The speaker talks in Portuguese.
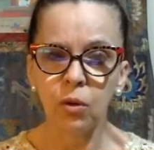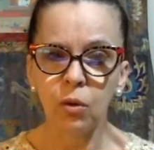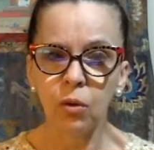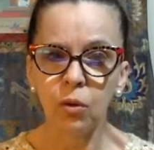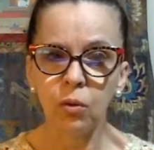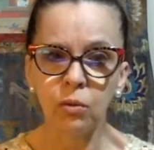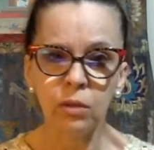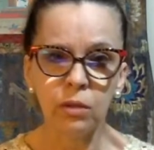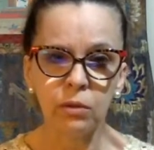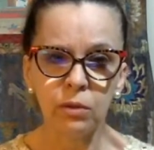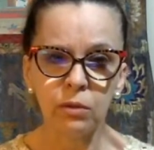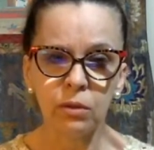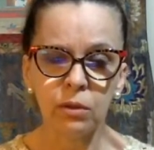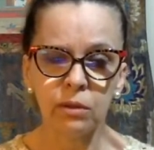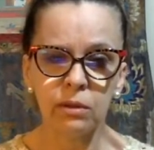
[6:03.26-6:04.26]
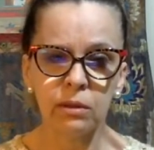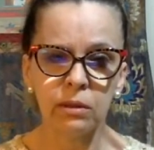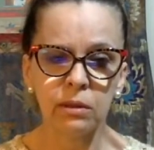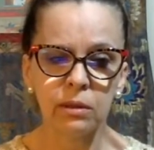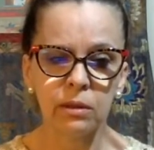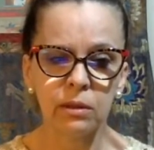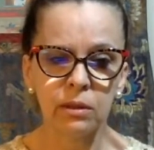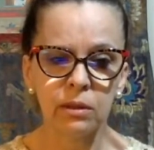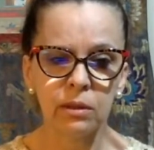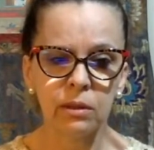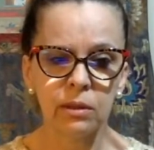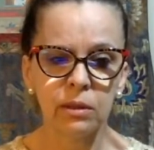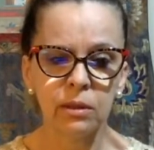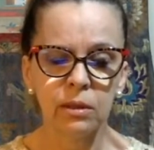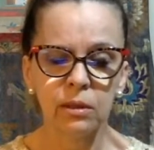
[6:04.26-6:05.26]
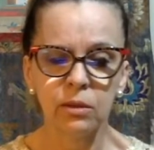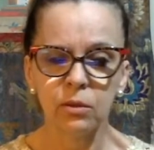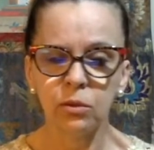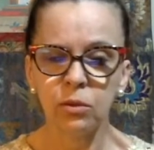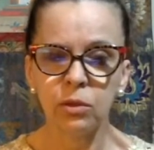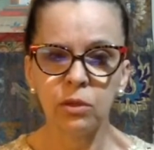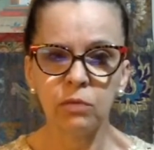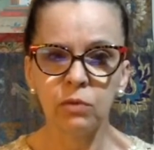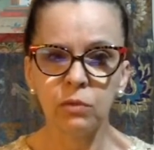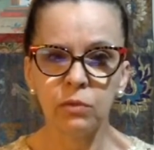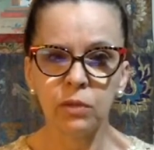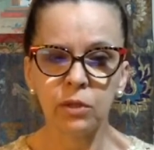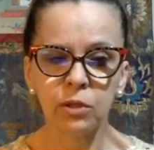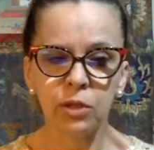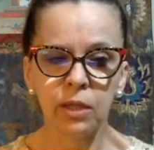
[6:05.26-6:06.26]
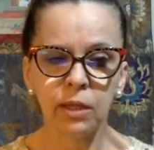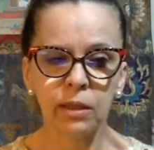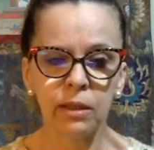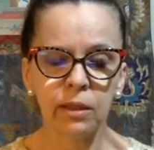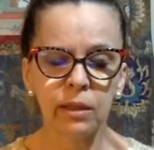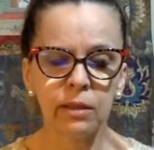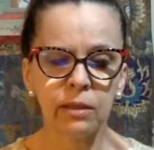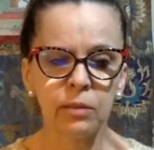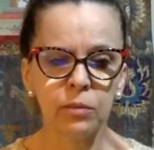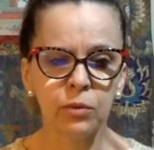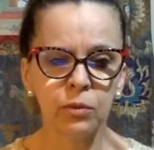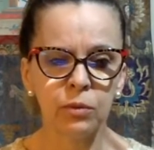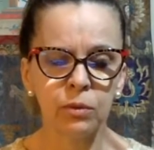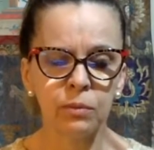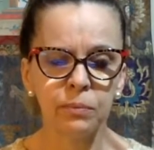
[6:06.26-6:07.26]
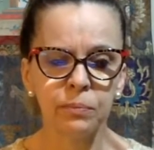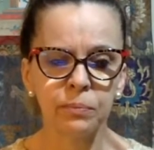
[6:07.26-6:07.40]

ou não idosas, todas vão deixar esse mundo.